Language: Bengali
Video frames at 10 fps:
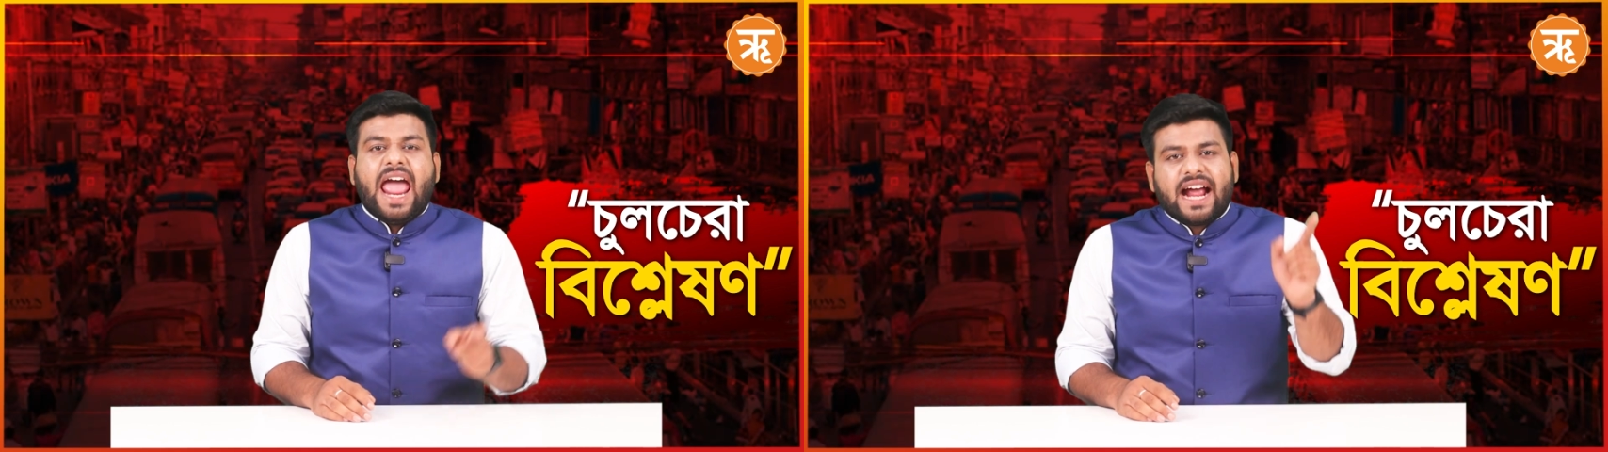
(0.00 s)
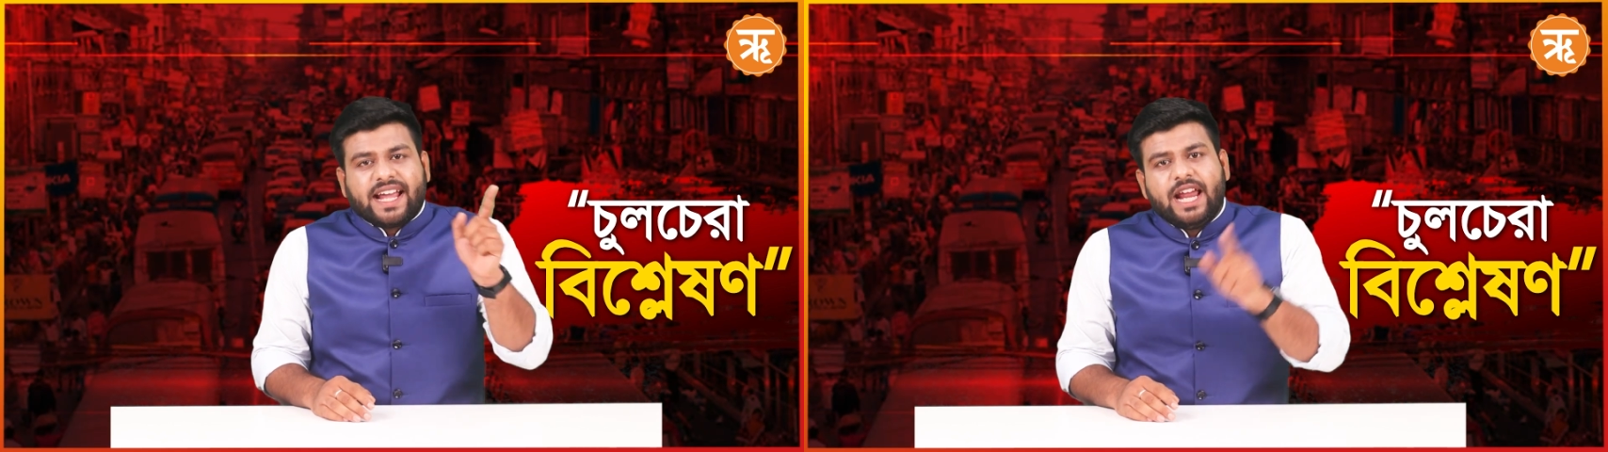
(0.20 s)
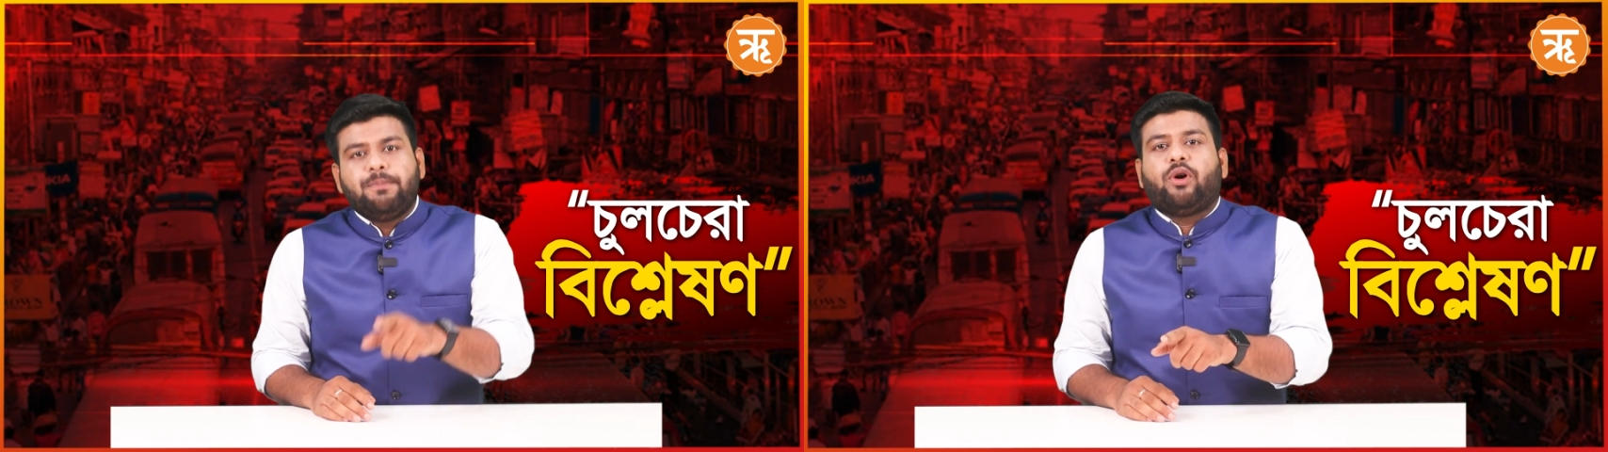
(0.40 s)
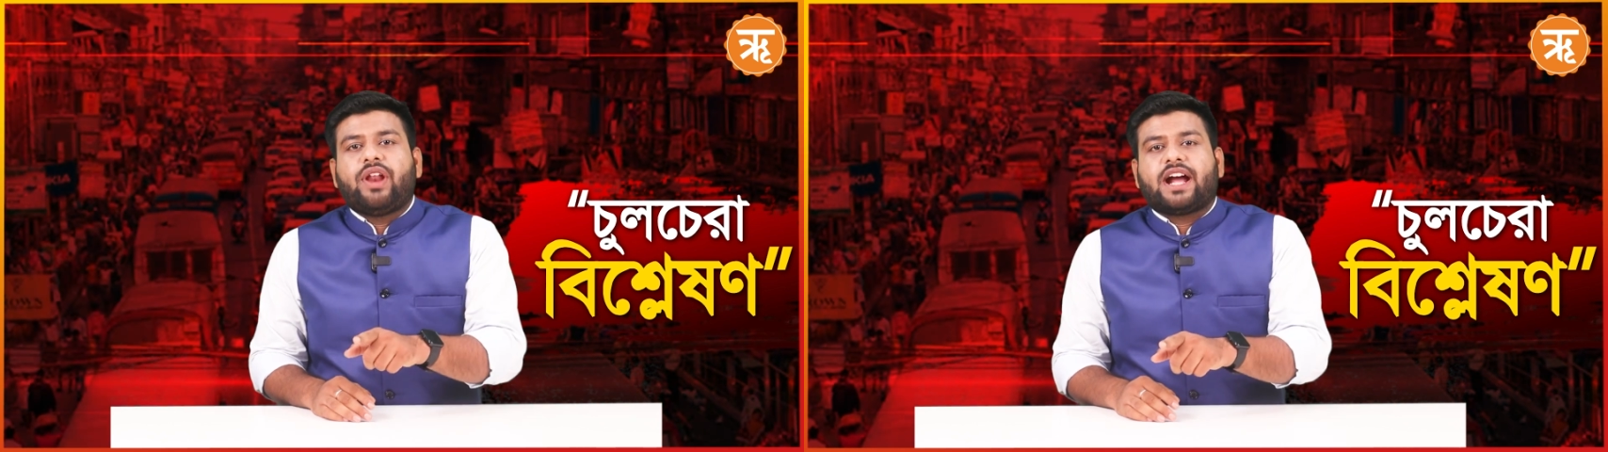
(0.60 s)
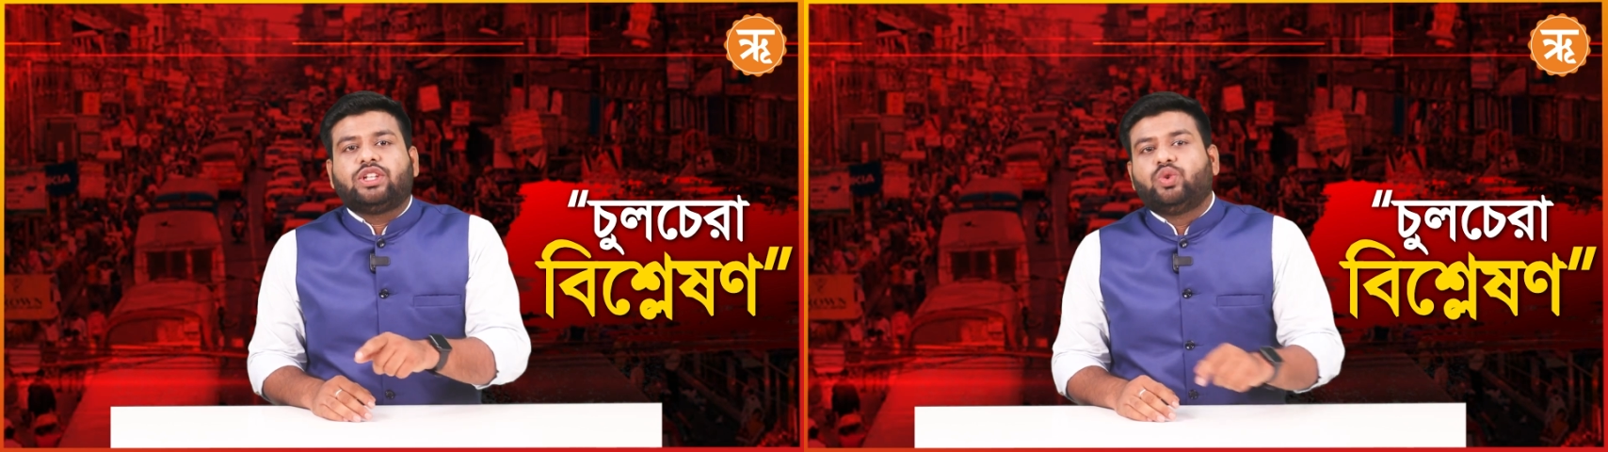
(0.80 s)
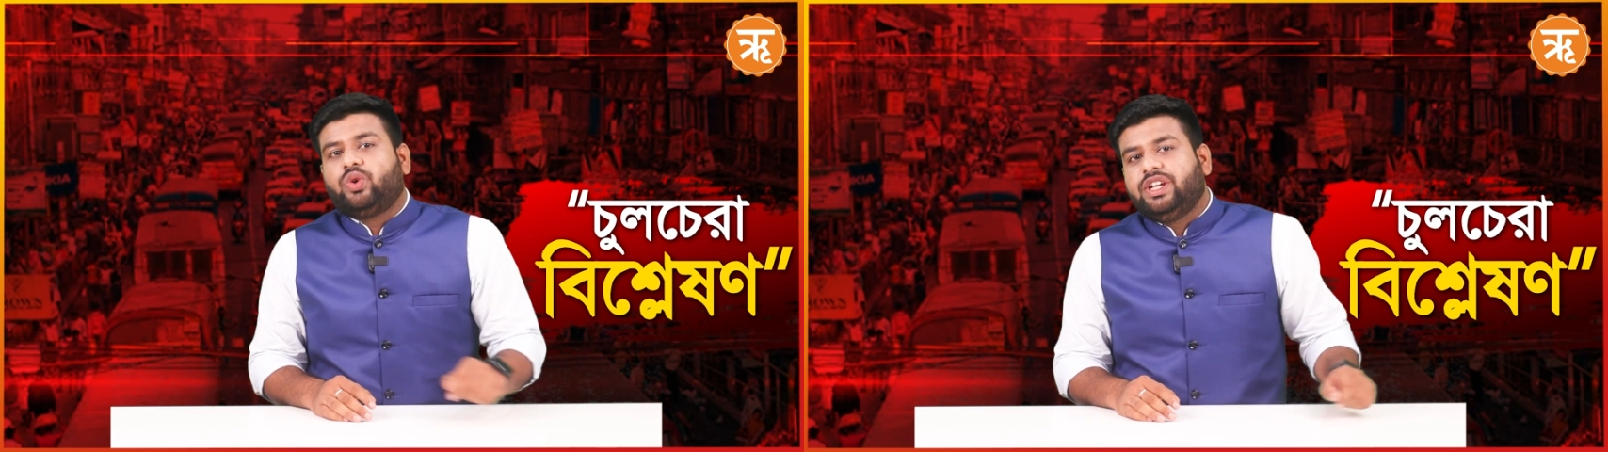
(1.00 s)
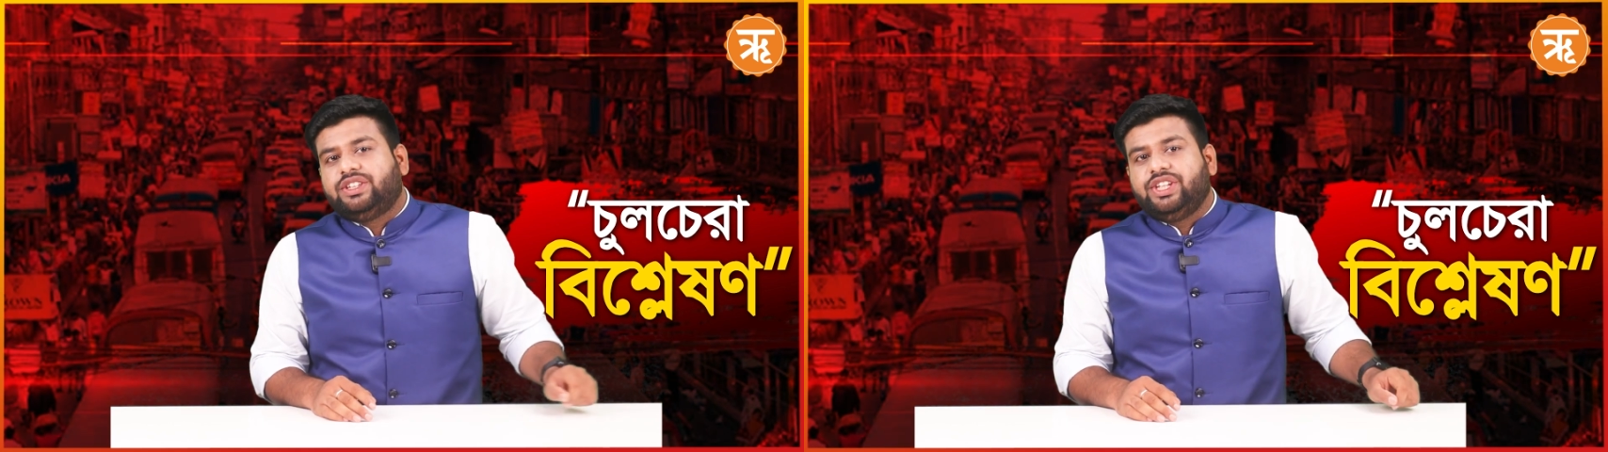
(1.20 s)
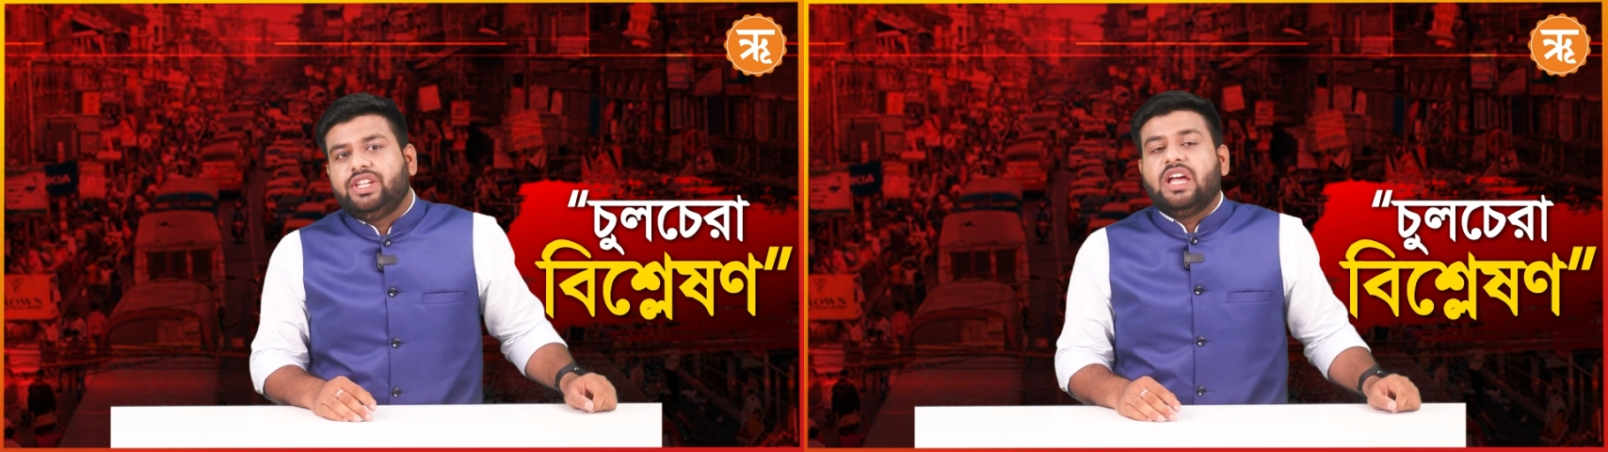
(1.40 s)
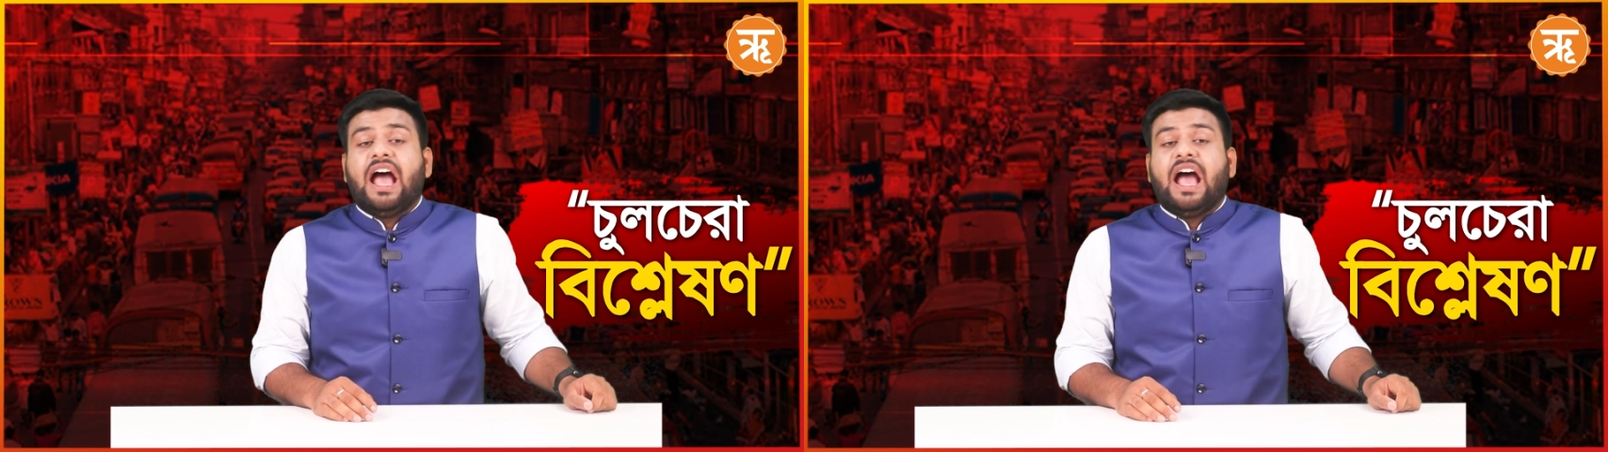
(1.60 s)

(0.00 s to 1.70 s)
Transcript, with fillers: একের পর এক দুর্নীতি